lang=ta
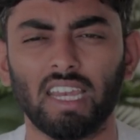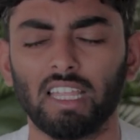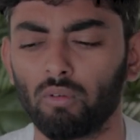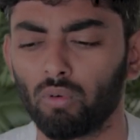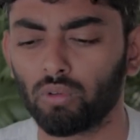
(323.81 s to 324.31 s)
ஏன்னா
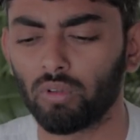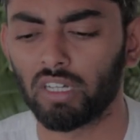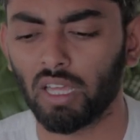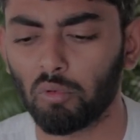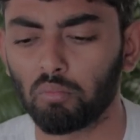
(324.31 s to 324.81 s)
நீங்கள் ஒரு
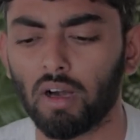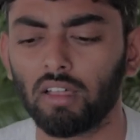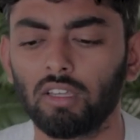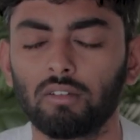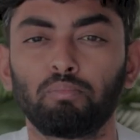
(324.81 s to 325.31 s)
ஒரு டைமும்
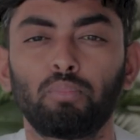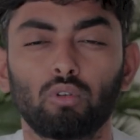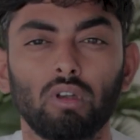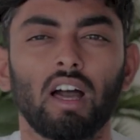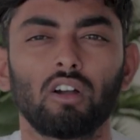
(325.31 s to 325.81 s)

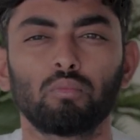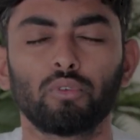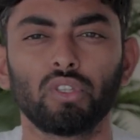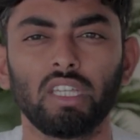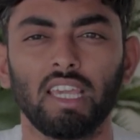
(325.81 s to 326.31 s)
பாதிப்புக்குள்ள
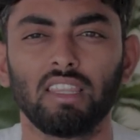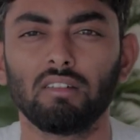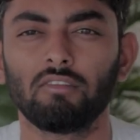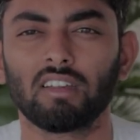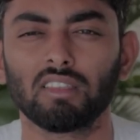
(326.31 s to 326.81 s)
ஆகும்போது
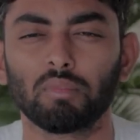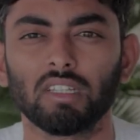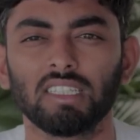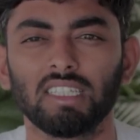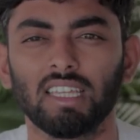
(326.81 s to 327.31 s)
எது
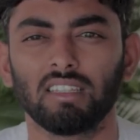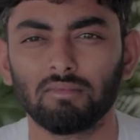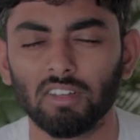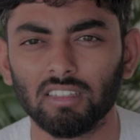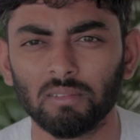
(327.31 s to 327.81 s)
வருத்தப்படுது எது
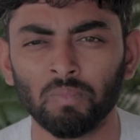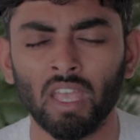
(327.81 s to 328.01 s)
வந்து